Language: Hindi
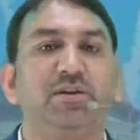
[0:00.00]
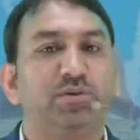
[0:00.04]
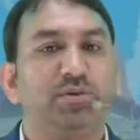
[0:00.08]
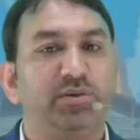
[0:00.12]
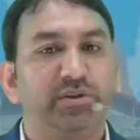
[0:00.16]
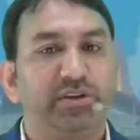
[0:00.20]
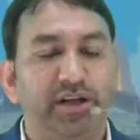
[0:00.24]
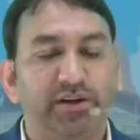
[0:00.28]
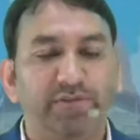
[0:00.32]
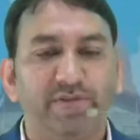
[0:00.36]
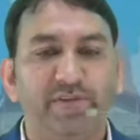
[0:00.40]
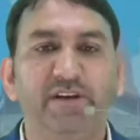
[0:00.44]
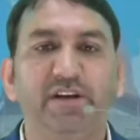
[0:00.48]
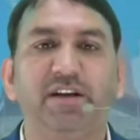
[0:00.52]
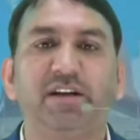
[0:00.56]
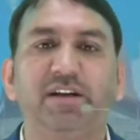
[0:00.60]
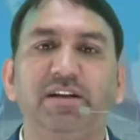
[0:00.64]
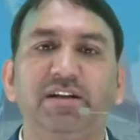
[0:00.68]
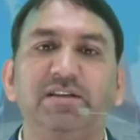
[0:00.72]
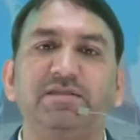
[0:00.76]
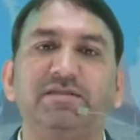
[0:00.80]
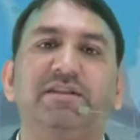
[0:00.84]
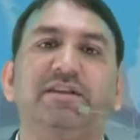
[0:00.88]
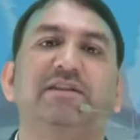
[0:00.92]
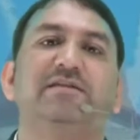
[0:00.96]
तो
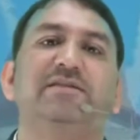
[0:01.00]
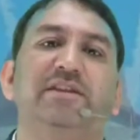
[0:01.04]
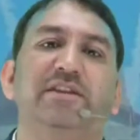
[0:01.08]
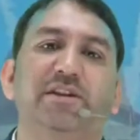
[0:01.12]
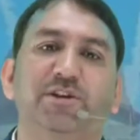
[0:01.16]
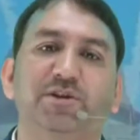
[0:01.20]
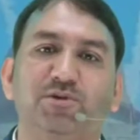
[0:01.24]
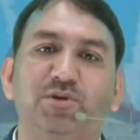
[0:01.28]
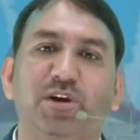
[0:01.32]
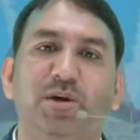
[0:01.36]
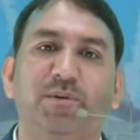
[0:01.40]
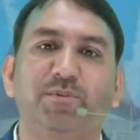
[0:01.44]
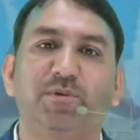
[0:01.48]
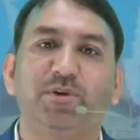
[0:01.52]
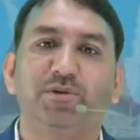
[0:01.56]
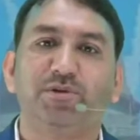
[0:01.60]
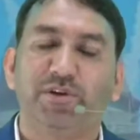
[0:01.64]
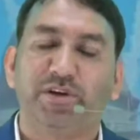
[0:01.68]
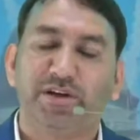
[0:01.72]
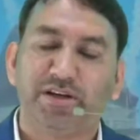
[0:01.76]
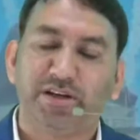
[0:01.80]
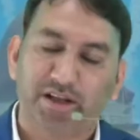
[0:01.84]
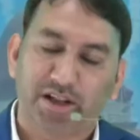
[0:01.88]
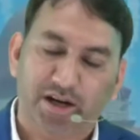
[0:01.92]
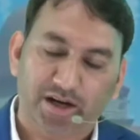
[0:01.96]
डेफिनेटली इस टेस्ट सीरीज को आपको
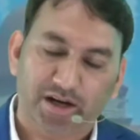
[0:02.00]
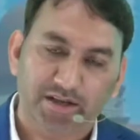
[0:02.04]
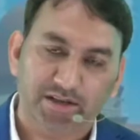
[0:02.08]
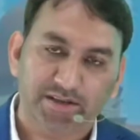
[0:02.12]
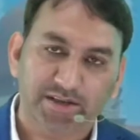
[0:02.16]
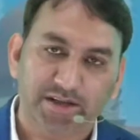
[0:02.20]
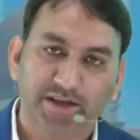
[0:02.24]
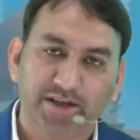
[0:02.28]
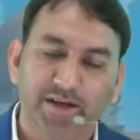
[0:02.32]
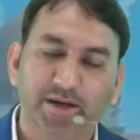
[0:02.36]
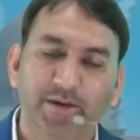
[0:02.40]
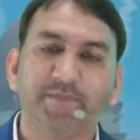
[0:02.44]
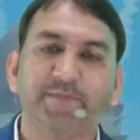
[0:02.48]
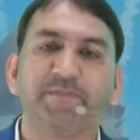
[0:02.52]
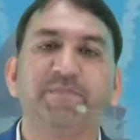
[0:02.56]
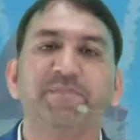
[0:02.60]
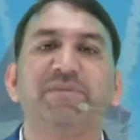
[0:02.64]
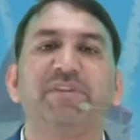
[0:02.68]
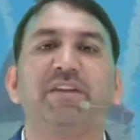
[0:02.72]
ज्वाइन करना चाहिए